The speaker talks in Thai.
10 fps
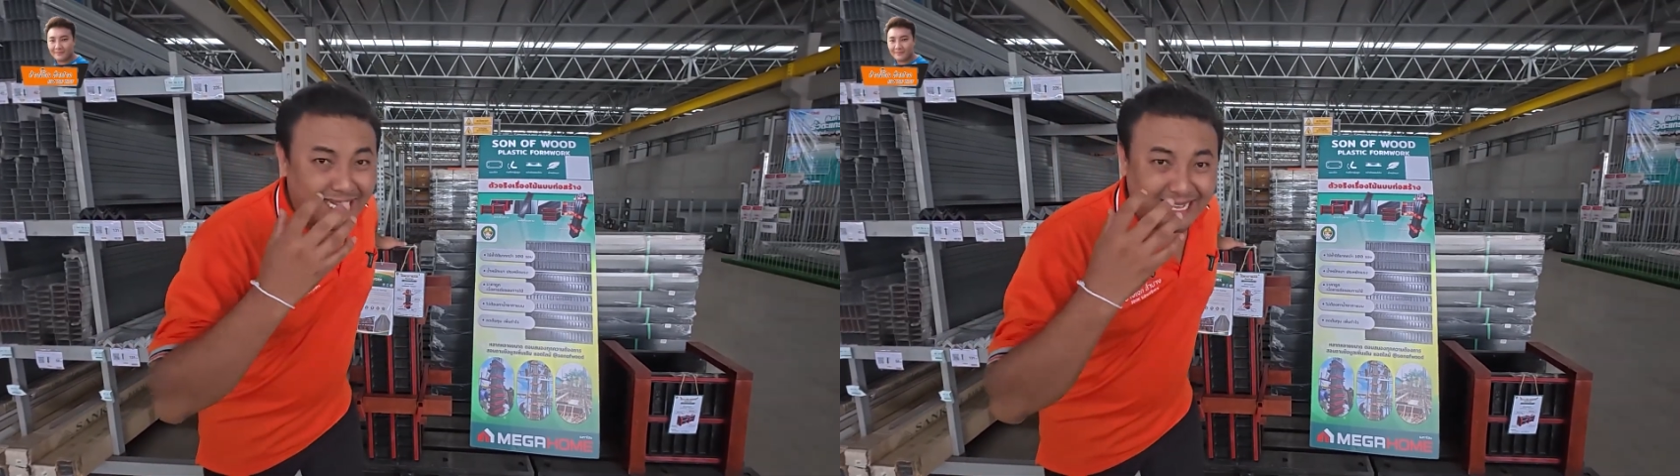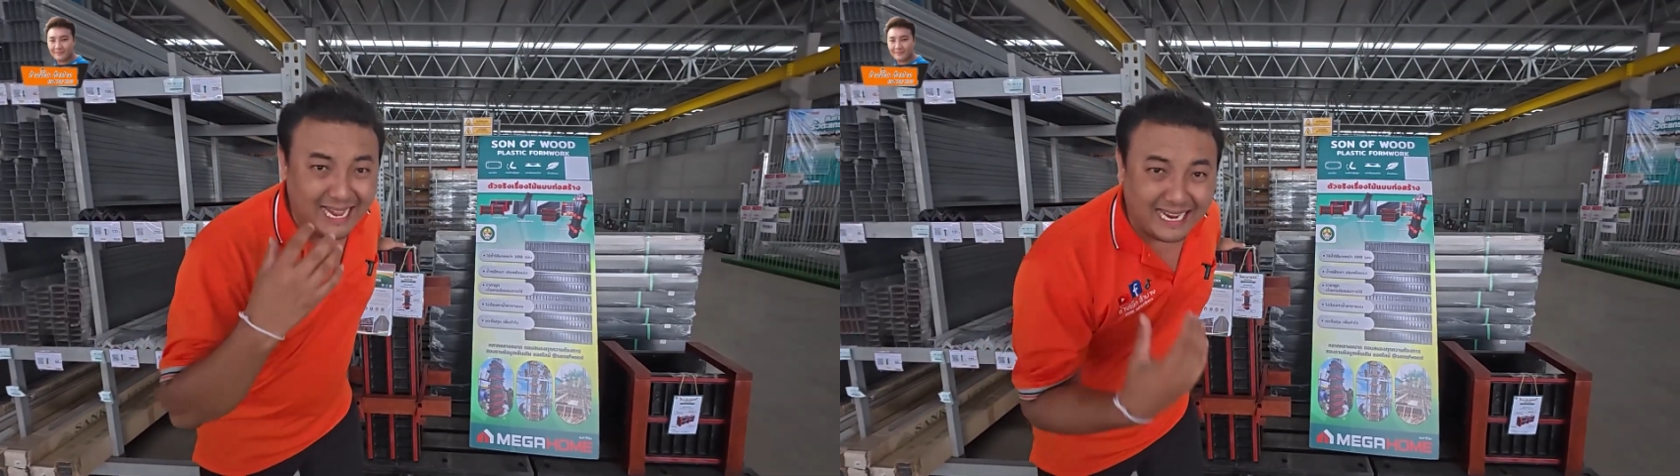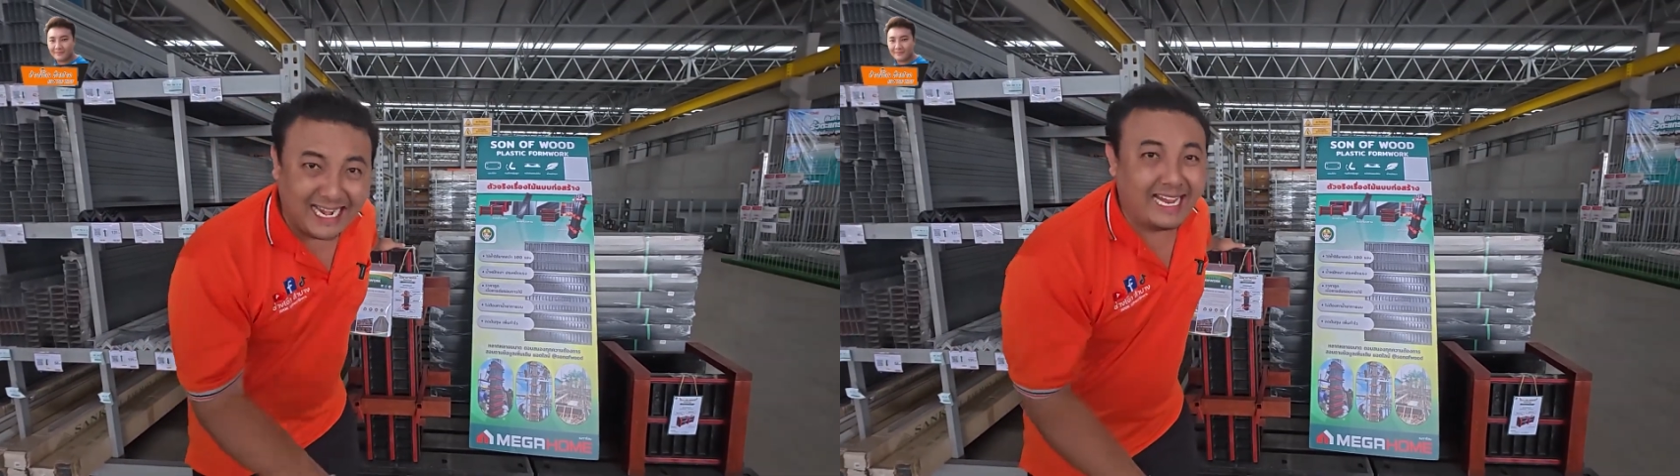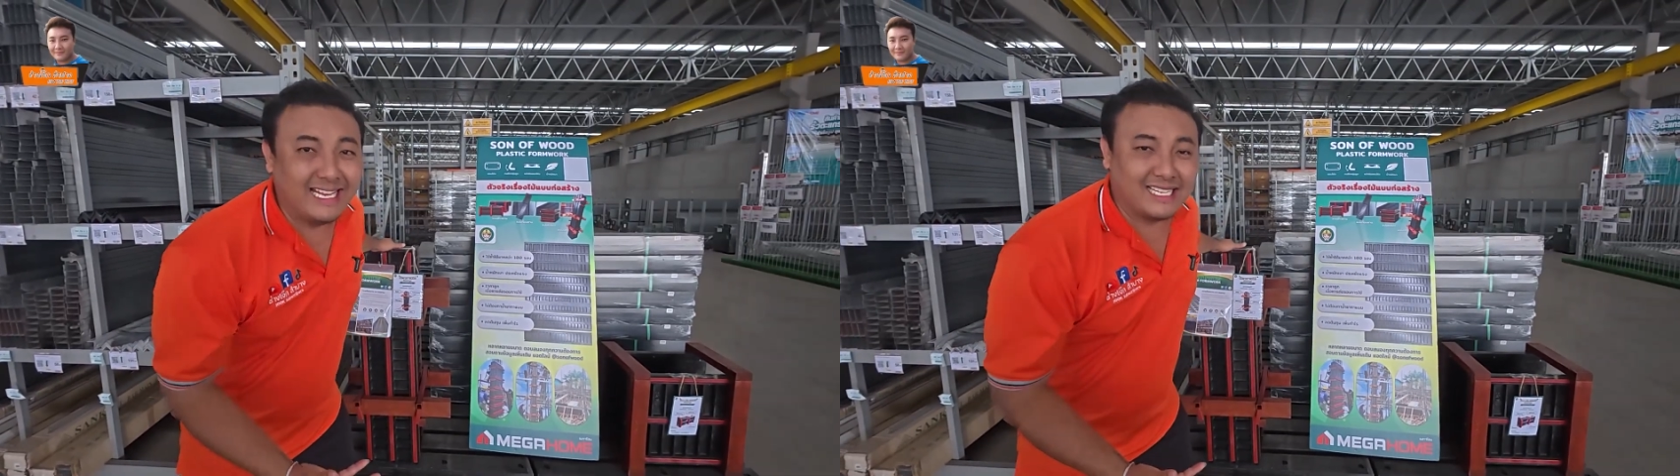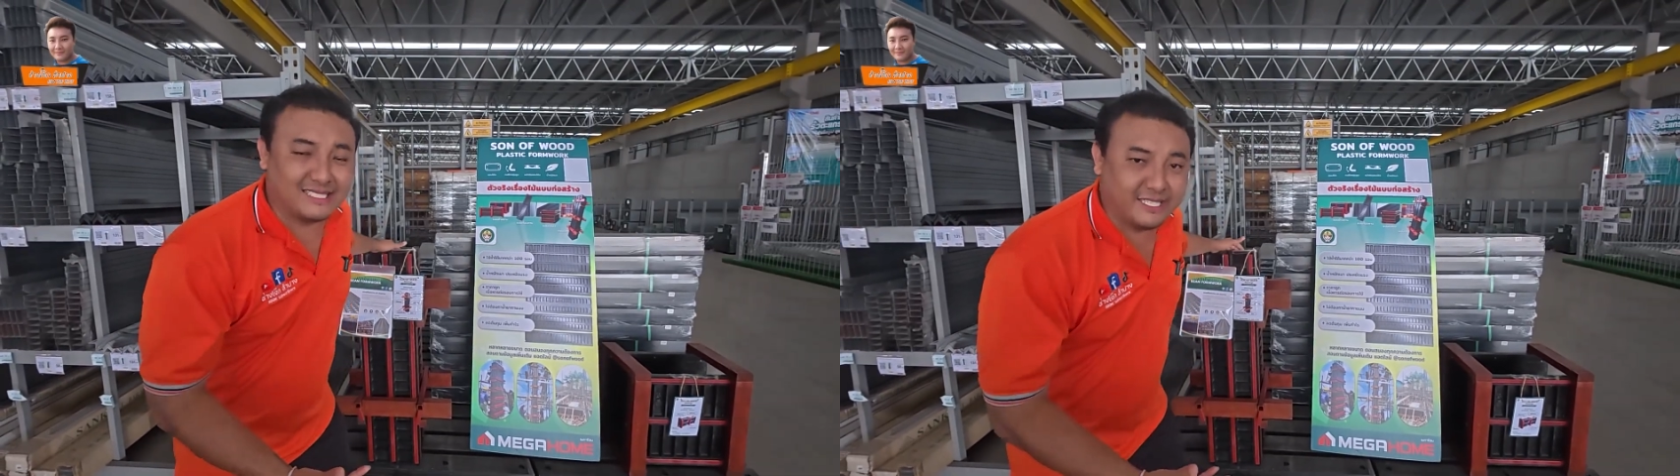ถ้าใครอ
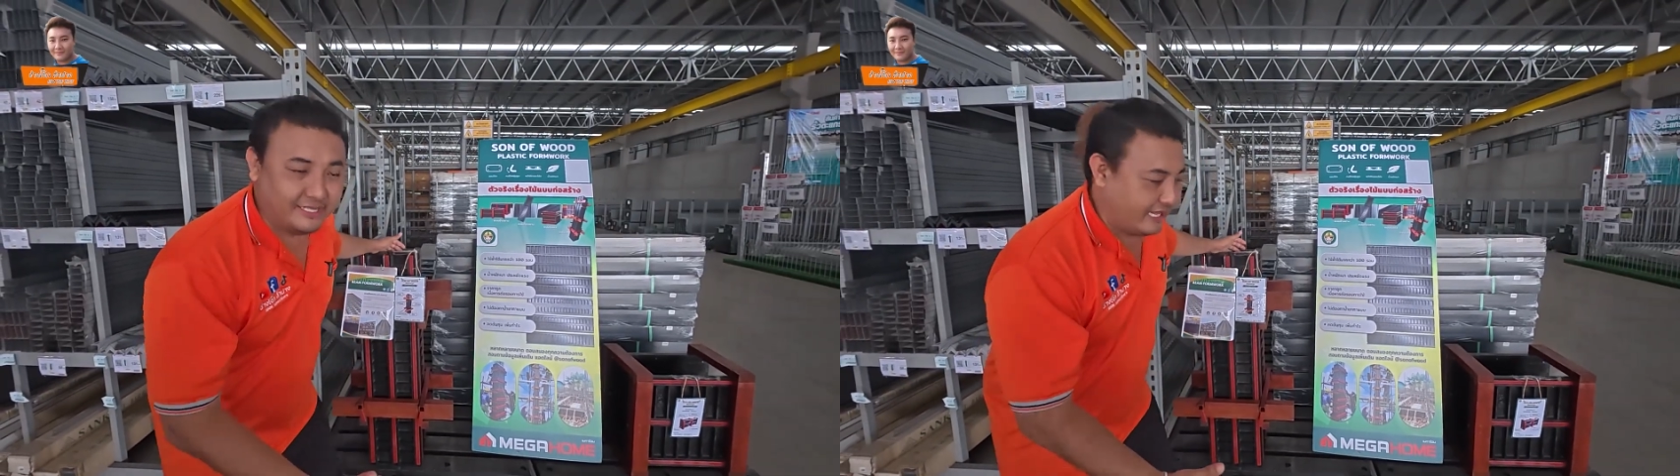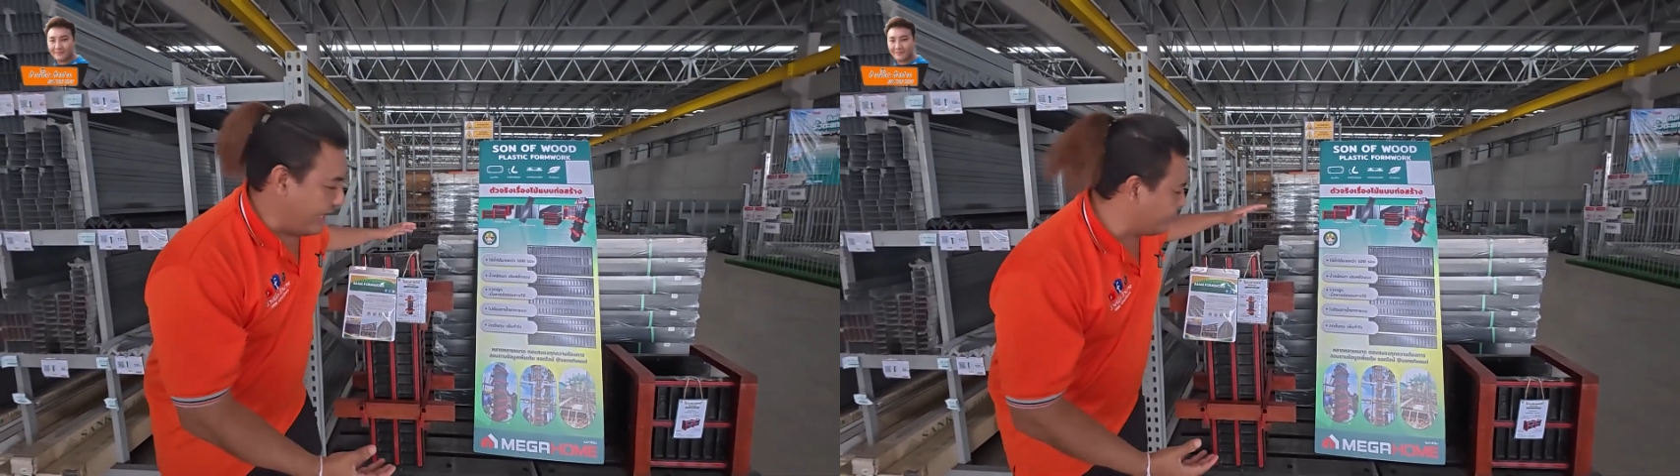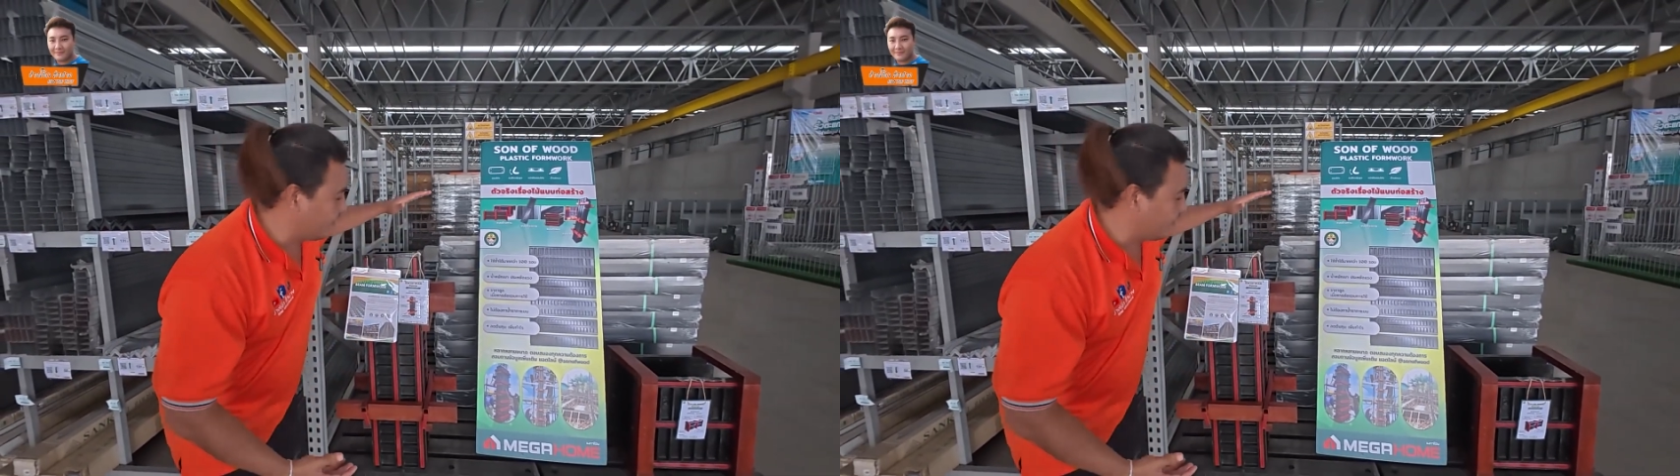ยากจะซื้อแต่